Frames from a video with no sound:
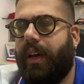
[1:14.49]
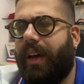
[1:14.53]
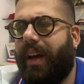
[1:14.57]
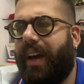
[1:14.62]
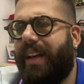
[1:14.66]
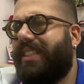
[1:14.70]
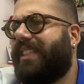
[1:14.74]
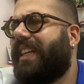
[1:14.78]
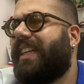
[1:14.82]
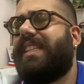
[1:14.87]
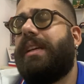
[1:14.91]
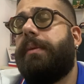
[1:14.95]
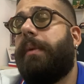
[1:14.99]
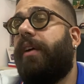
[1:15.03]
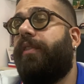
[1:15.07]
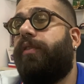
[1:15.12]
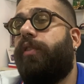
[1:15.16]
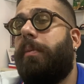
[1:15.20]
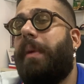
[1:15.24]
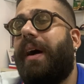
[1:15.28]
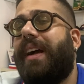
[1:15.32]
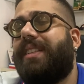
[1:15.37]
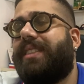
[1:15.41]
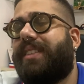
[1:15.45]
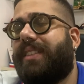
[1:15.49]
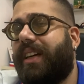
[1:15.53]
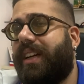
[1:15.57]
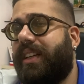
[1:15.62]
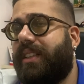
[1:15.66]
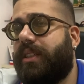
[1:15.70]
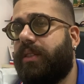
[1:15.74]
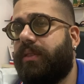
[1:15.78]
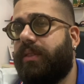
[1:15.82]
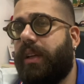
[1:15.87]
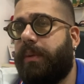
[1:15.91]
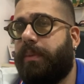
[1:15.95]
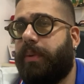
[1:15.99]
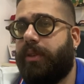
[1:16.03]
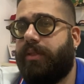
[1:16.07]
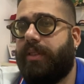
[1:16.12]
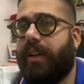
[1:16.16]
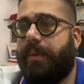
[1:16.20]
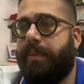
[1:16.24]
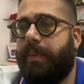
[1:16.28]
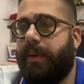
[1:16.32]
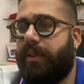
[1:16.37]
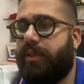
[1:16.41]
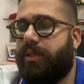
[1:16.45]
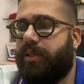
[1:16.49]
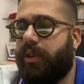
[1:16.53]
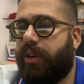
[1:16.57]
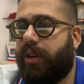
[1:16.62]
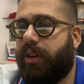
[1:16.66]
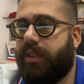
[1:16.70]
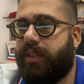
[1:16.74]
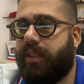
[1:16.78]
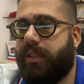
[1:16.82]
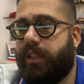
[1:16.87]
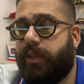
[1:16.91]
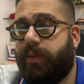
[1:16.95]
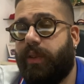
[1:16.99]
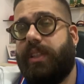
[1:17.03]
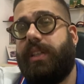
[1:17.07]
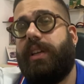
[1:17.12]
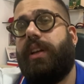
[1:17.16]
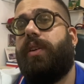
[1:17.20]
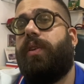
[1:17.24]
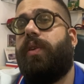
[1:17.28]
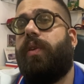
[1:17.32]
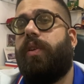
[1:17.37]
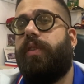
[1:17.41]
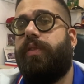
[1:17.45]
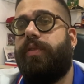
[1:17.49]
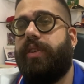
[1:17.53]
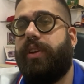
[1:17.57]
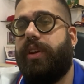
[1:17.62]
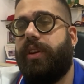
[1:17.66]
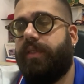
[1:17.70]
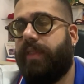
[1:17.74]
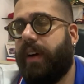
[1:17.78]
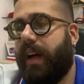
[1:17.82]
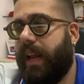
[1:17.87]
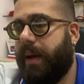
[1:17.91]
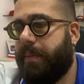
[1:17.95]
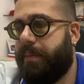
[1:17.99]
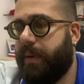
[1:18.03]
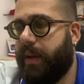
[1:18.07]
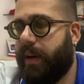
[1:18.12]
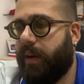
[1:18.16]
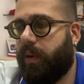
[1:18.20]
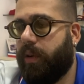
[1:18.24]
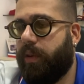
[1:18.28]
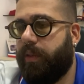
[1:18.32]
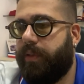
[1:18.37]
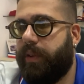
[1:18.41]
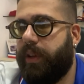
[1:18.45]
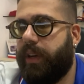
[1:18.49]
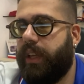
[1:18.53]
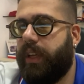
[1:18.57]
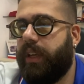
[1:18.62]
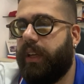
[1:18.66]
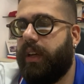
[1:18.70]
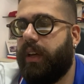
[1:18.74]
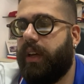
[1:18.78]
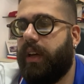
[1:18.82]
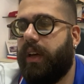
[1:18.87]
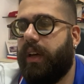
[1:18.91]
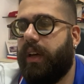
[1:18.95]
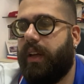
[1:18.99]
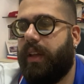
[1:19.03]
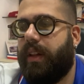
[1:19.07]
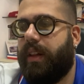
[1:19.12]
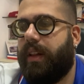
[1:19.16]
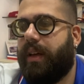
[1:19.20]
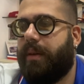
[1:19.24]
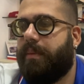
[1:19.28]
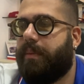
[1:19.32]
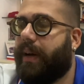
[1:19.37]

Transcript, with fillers: A gente já desabafou bastante no depois do apito de ontem, se você ainda não conferiu, vale a pena conferir né?